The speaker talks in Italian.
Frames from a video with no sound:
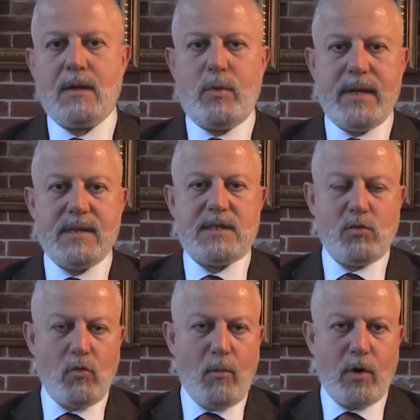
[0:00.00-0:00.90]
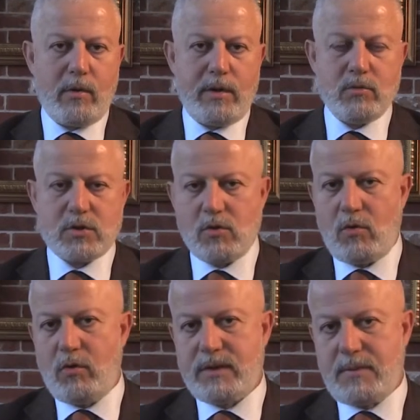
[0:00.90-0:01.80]
Quindi si cumulano in un
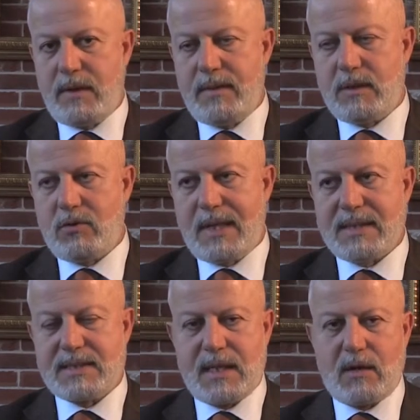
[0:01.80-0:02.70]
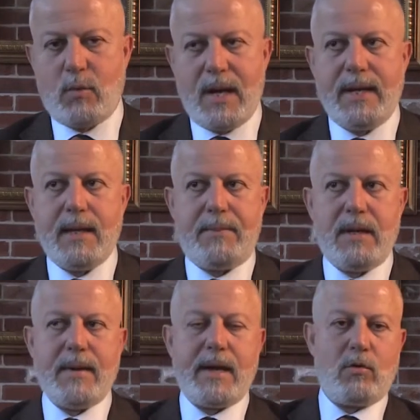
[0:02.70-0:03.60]
solo esperimento d'asta quelli che
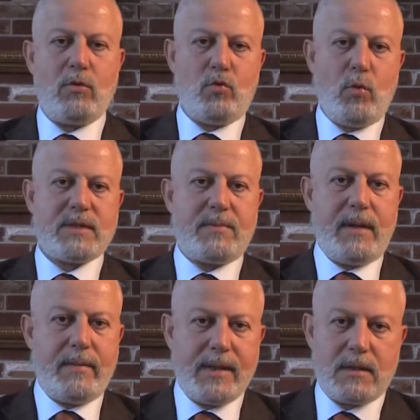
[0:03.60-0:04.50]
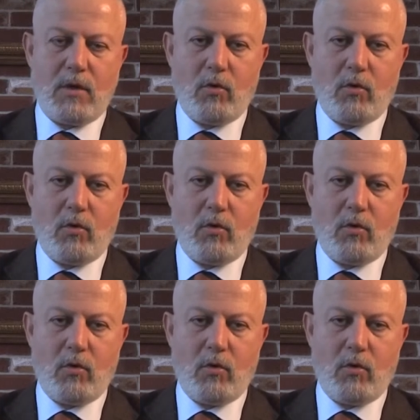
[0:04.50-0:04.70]
prima erano due esperimenti,